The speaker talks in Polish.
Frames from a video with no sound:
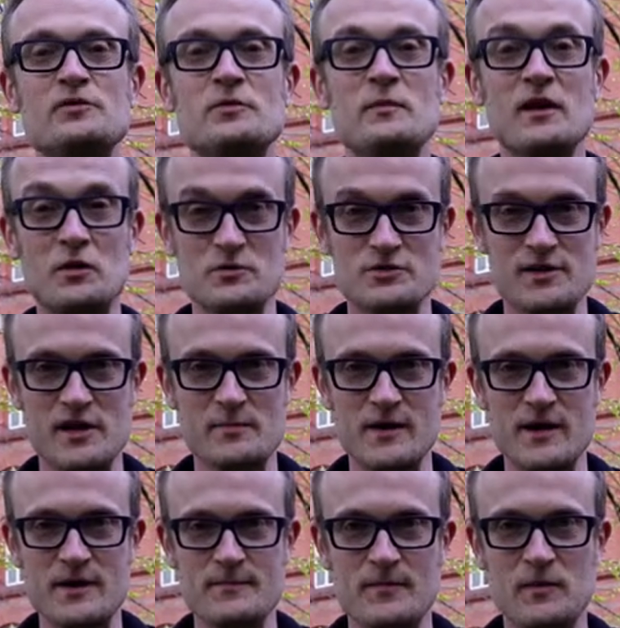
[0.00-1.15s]
się Michał
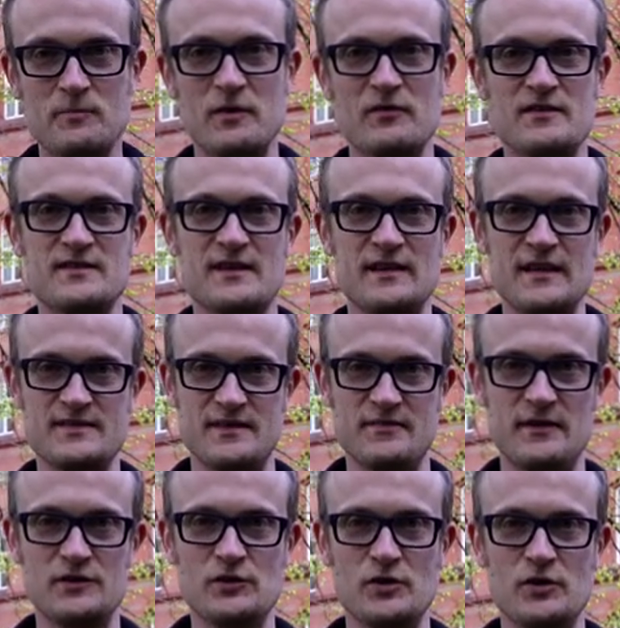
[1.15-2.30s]
Szczerba i prowadzę klasę
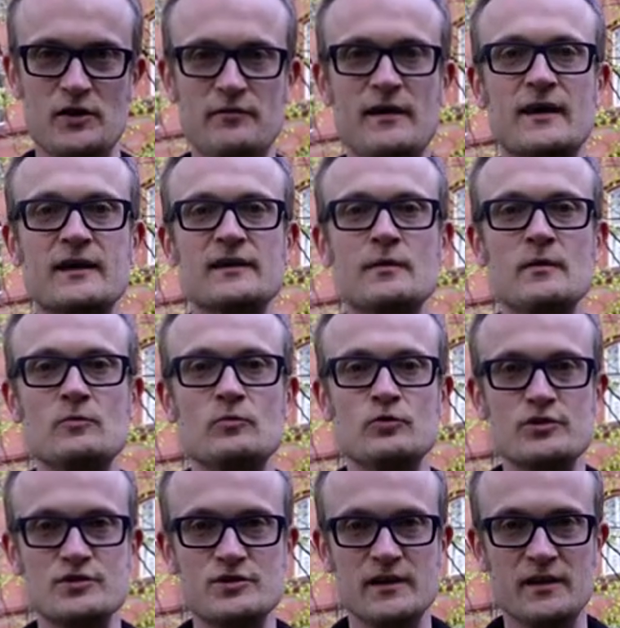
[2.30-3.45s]
waltorni w Akademii
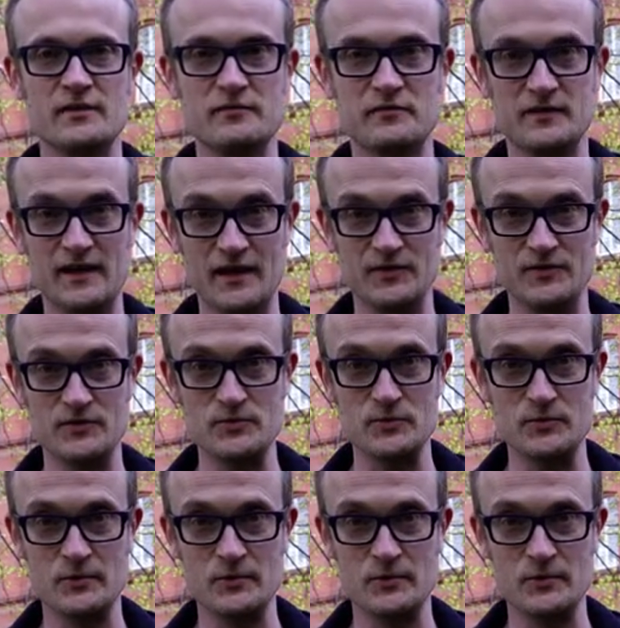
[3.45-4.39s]
Muzycznej w Gdańsku.